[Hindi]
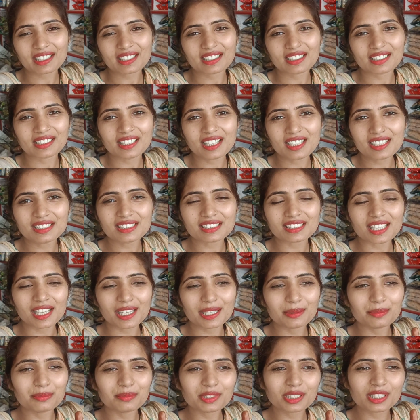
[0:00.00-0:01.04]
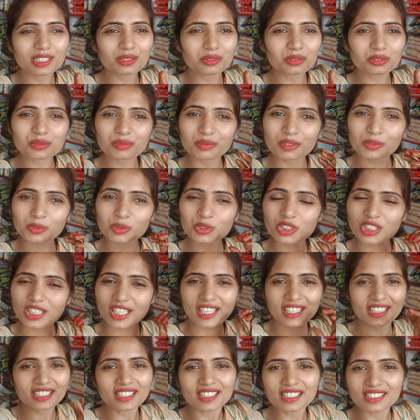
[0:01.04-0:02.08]
आ रही ना इस टाइम में तो कुछ कुछ
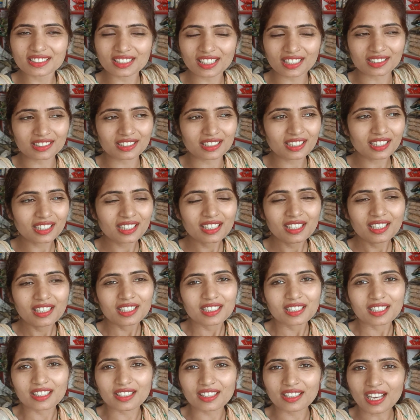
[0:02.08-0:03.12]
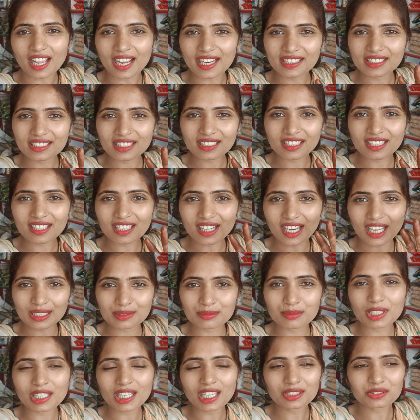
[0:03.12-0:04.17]
कह ही नहीं सकते लाइट अगर
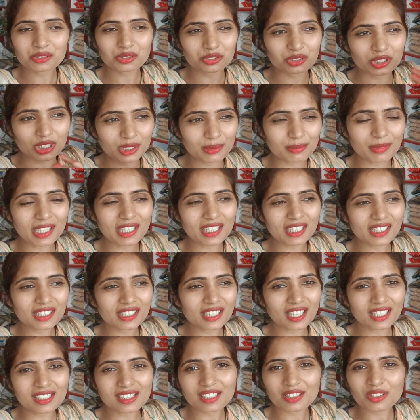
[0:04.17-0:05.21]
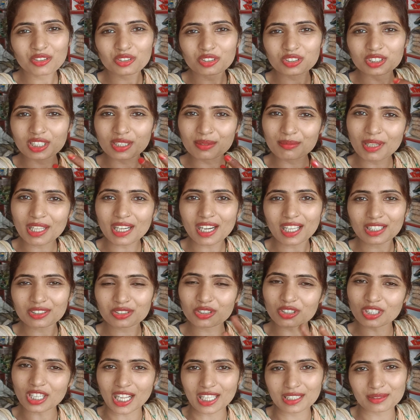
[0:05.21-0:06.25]
रात में रात तो दिन में नहीं रहते और दिन में
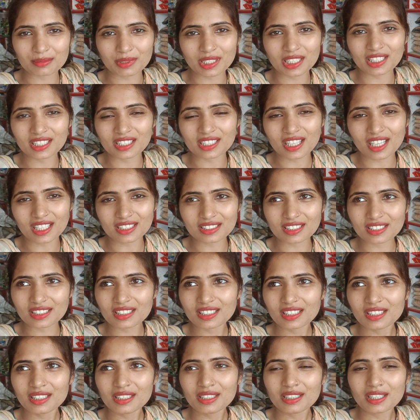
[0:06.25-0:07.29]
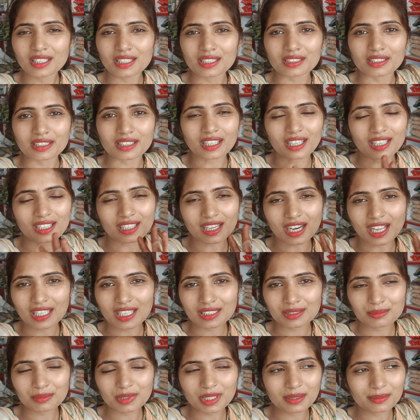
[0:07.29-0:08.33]
रात तो रात में नहीं रहते कल
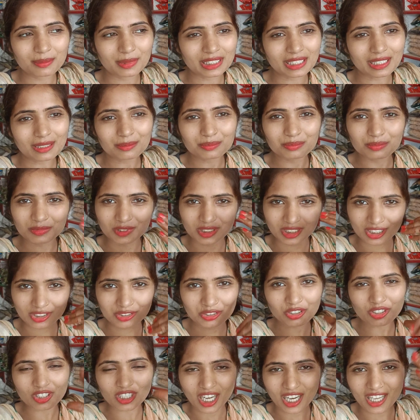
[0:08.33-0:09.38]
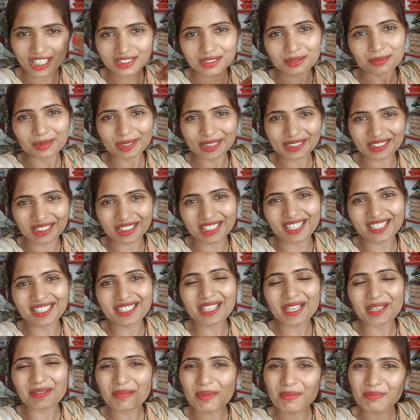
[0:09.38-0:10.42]
रात में मतलब ये जो रात बीत
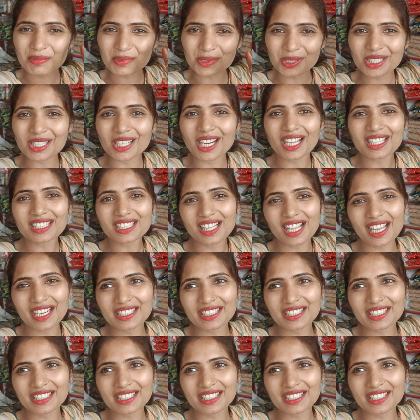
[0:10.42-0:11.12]
गई है मैं पूरी रात